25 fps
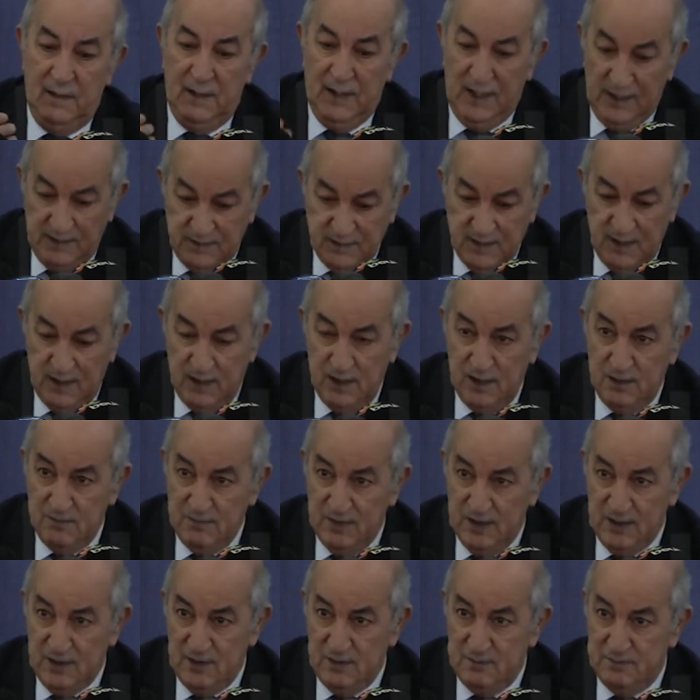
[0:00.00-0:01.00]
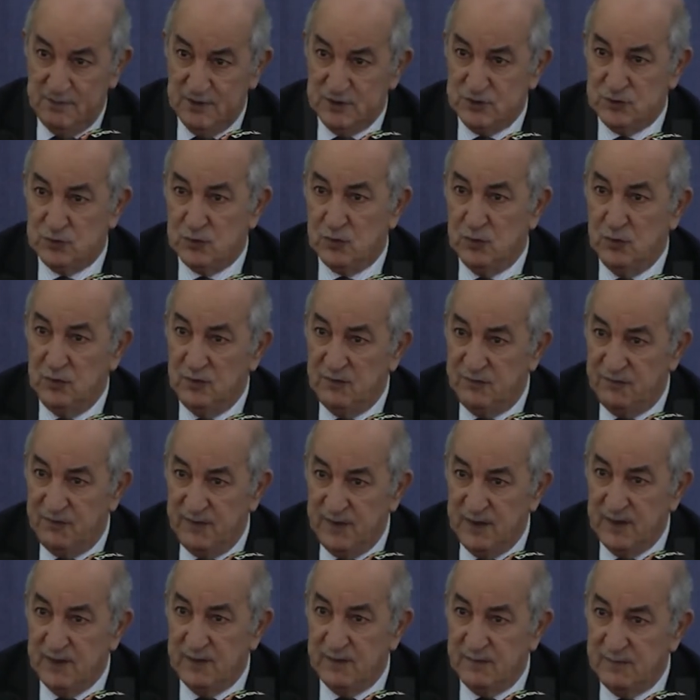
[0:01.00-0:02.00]
عندنا أمل باش تكون
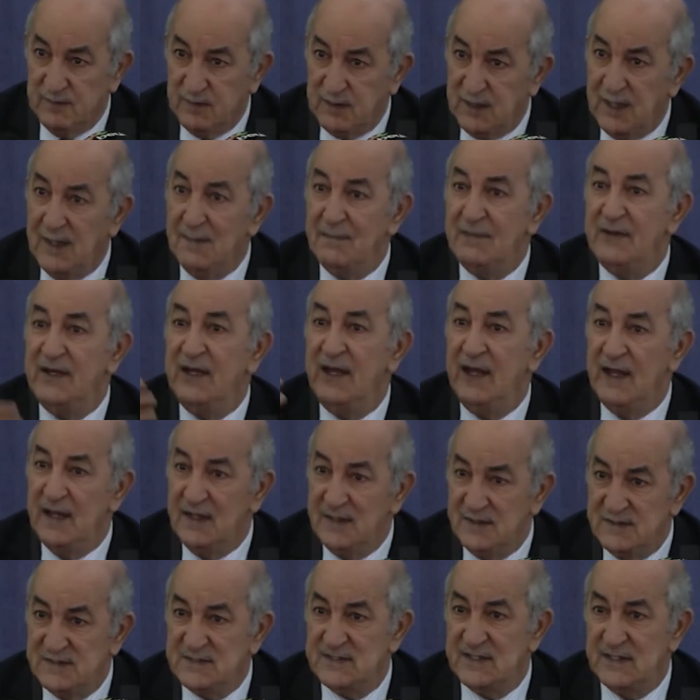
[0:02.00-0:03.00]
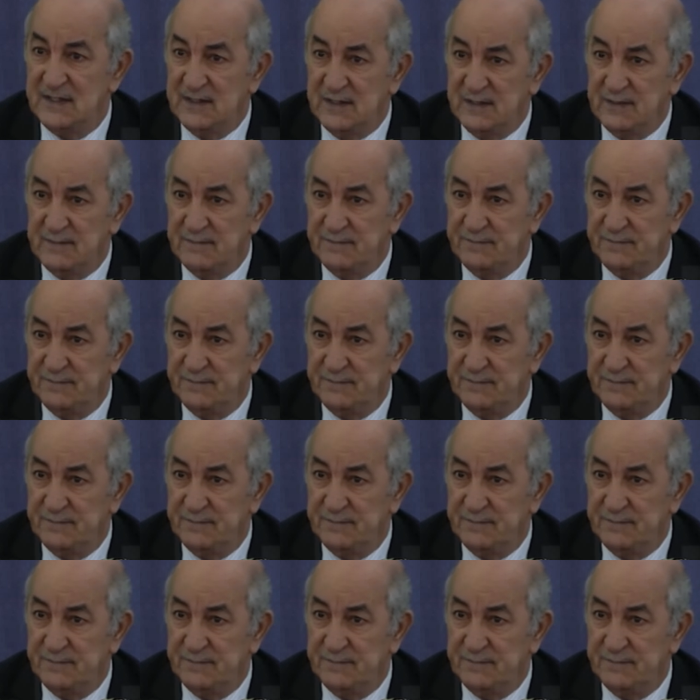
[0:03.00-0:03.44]
فيه قبل نهاية السنة